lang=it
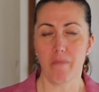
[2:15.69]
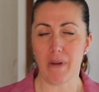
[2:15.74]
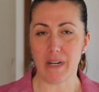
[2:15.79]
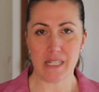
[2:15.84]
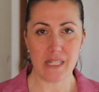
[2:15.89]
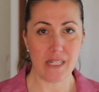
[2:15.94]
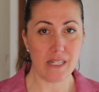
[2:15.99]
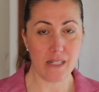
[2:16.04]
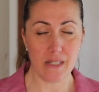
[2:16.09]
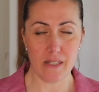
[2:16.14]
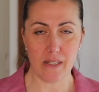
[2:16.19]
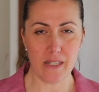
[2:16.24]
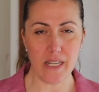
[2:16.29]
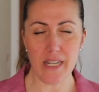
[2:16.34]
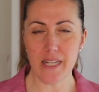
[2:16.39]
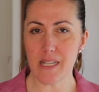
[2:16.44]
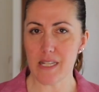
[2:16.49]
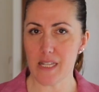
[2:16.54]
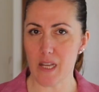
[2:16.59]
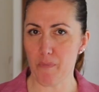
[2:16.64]
ma
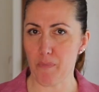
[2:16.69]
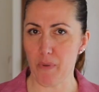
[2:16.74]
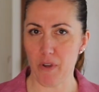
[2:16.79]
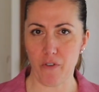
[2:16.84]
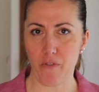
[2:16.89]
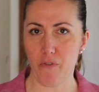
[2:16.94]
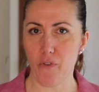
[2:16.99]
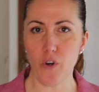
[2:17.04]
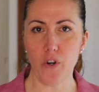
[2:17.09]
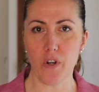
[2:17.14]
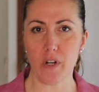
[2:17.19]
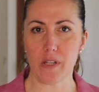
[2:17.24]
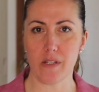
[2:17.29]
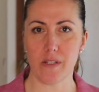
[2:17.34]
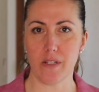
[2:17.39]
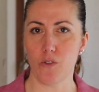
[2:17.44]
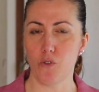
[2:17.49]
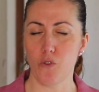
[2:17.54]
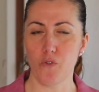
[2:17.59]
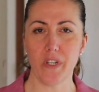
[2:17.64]
senza per
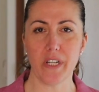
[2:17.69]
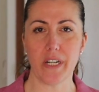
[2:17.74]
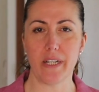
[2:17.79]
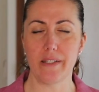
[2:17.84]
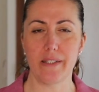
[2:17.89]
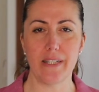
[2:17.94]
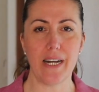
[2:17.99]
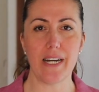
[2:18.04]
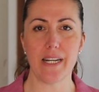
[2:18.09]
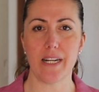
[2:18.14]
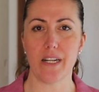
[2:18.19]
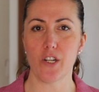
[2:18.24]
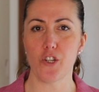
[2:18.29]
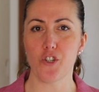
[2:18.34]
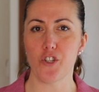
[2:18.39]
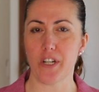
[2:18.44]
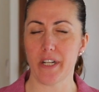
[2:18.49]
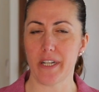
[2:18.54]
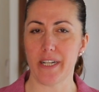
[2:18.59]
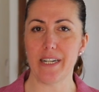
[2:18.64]
forza dover andare a
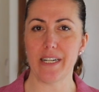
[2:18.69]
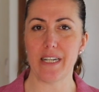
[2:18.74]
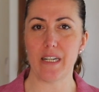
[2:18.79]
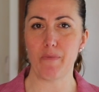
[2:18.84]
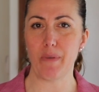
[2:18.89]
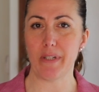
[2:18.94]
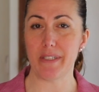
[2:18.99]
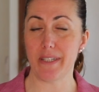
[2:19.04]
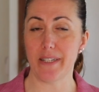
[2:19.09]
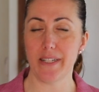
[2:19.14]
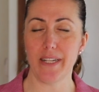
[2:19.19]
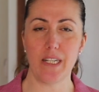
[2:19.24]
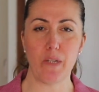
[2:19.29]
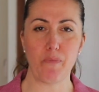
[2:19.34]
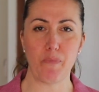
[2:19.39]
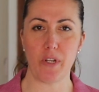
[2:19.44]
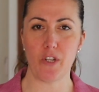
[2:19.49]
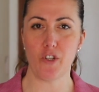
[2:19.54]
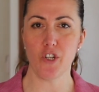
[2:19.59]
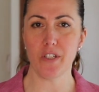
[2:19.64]
ricercare materiali
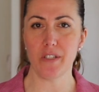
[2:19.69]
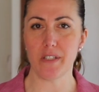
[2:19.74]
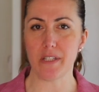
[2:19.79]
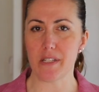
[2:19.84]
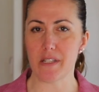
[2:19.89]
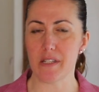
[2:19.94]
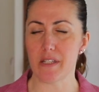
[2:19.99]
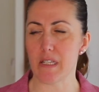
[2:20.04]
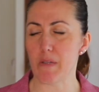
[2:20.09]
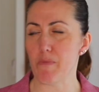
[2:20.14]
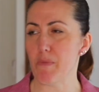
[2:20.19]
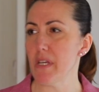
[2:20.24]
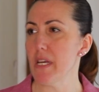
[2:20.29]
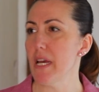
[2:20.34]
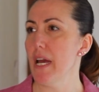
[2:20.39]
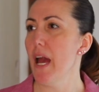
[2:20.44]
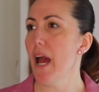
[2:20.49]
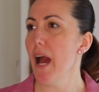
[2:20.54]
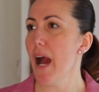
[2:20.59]
pregiatissimi,